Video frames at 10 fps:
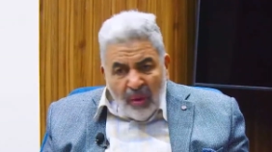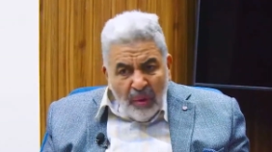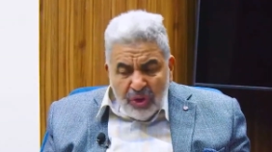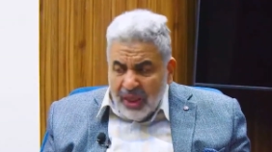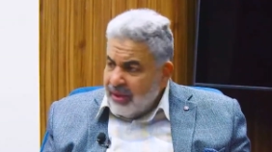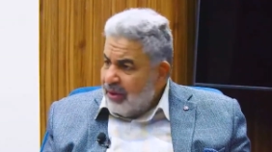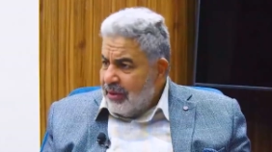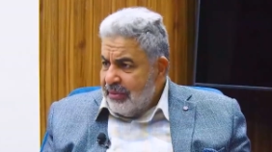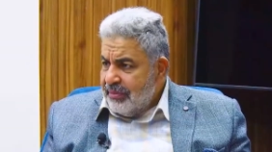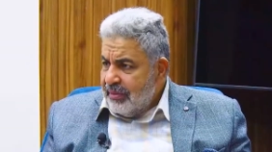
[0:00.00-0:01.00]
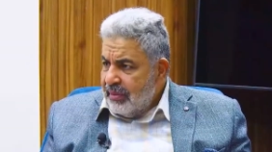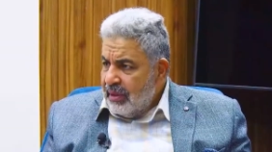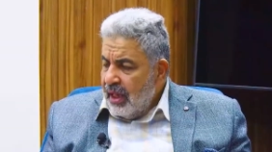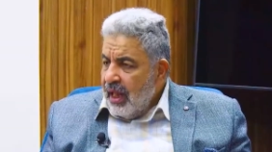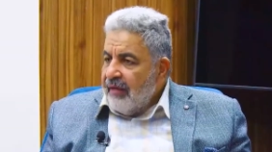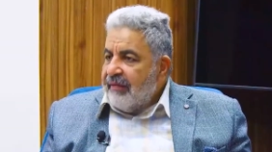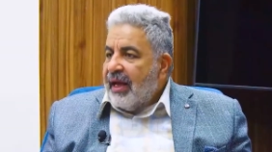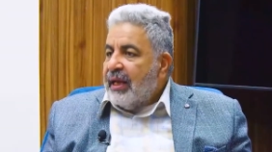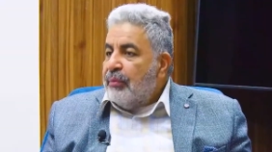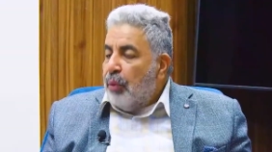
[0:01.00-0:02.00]
مش اي علاقه مم.
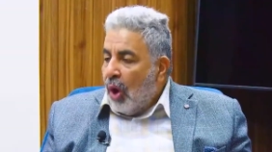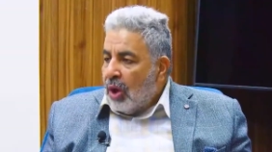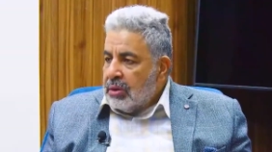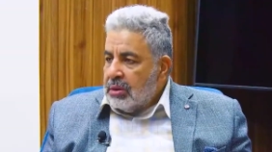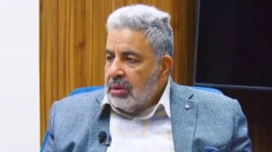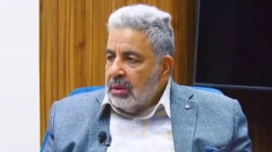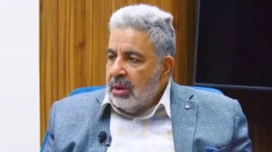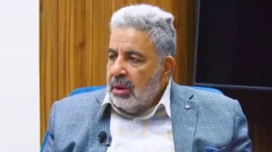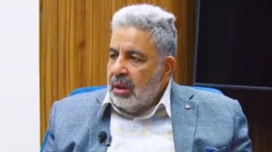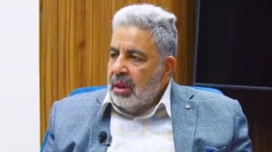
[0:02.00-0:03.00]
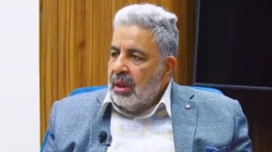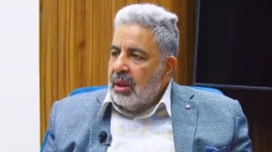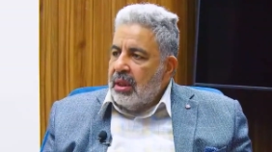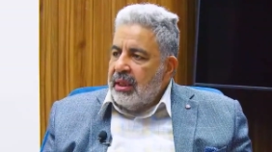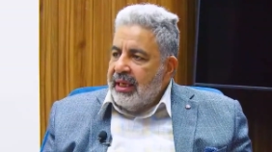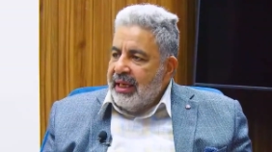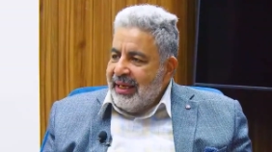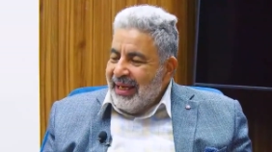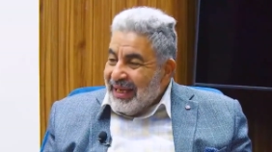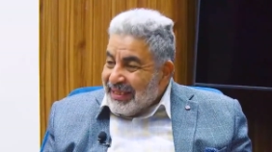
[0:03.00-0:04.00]
فالبعد
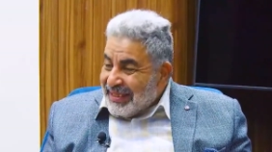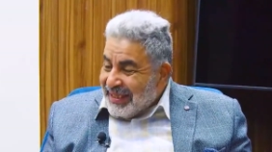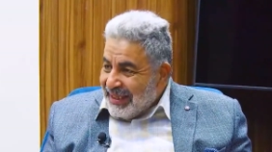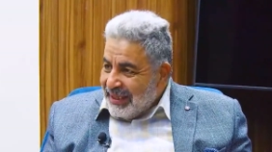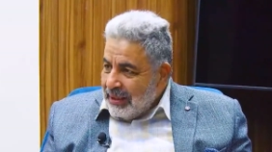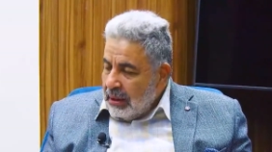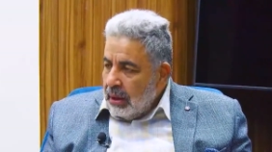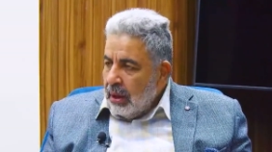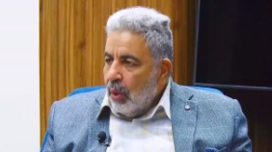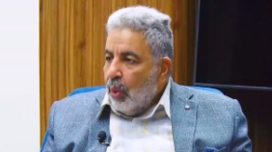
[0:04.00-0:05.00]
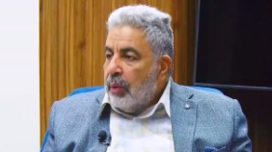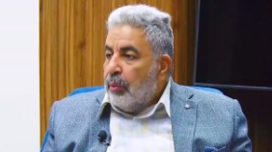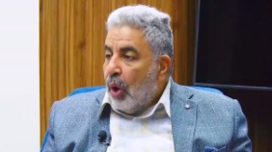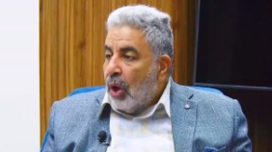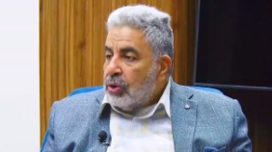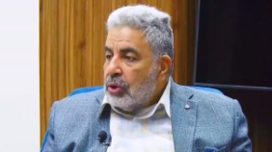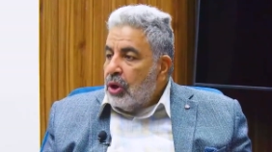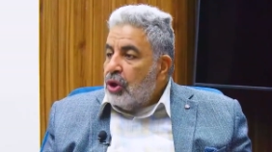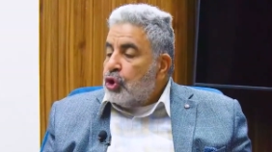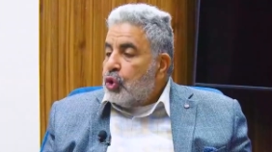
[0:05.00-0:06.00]
الحسي والبعد
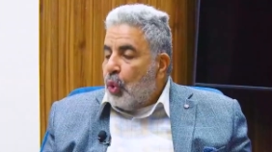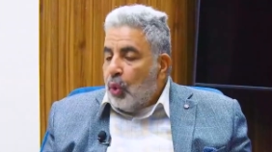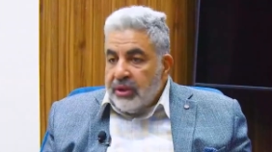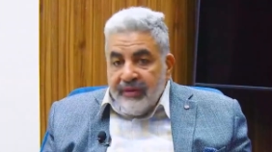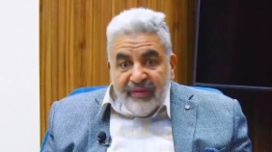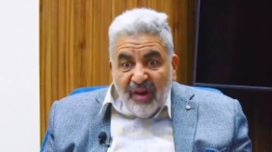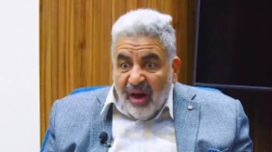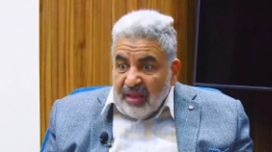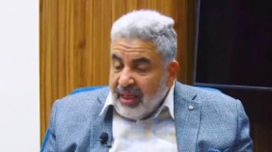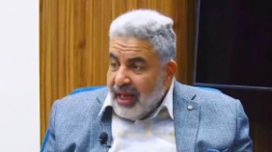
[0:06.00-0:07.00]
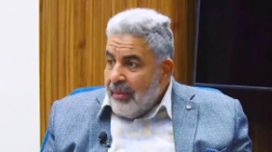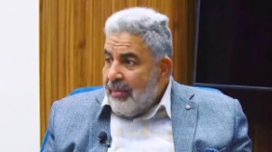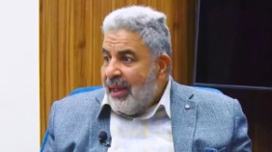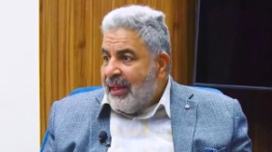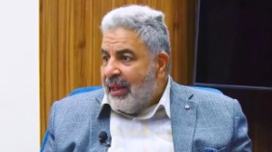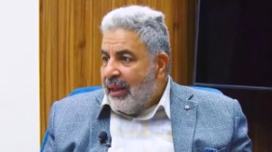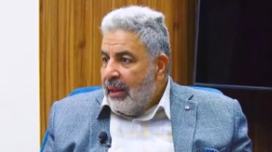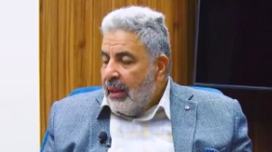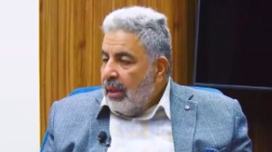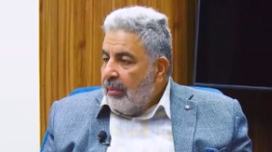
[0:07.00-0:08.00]
الشعوري في غايه الاهميه
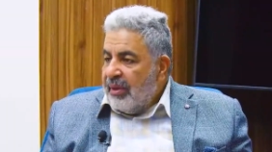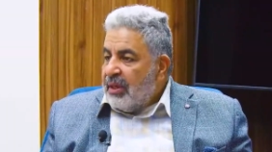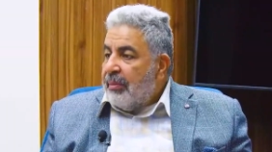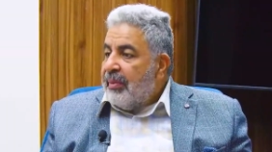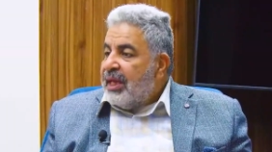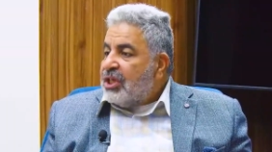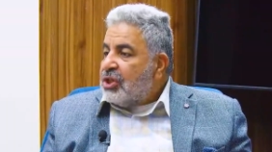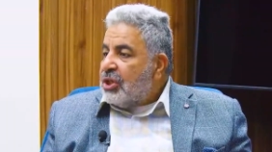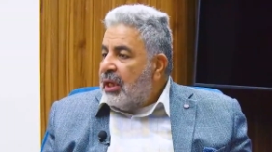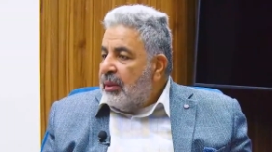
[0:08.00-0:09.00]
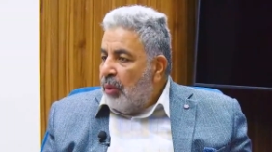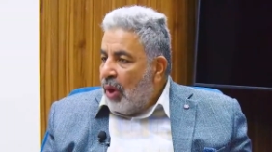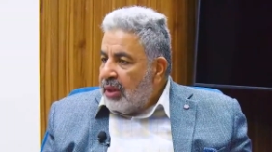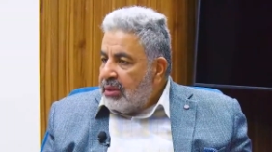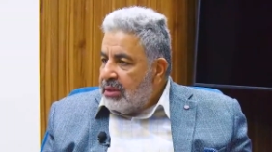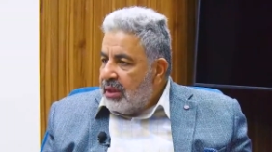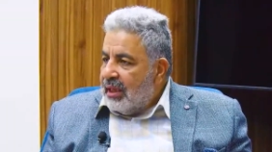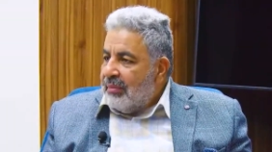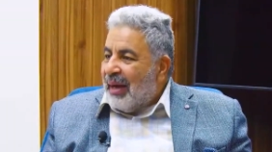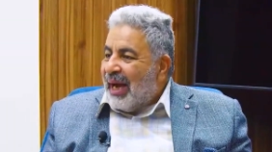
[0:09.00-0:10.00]
آه. مش البعد
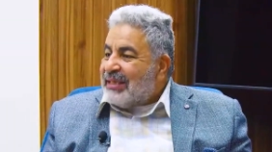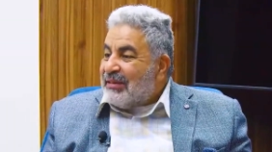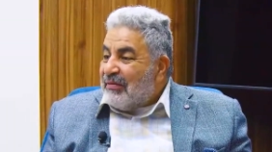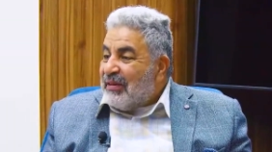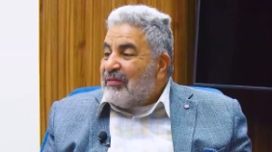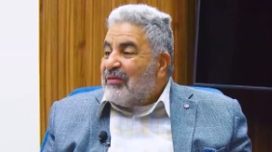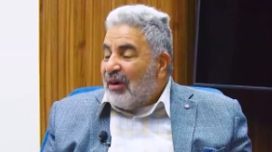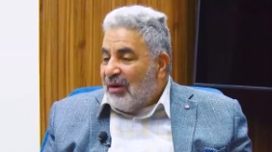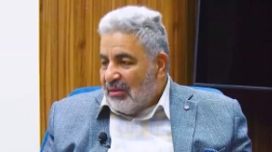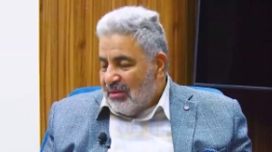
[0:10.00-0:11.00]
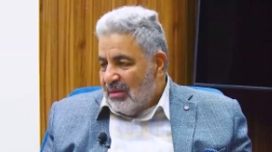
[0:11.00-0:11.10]
المعرفي فقط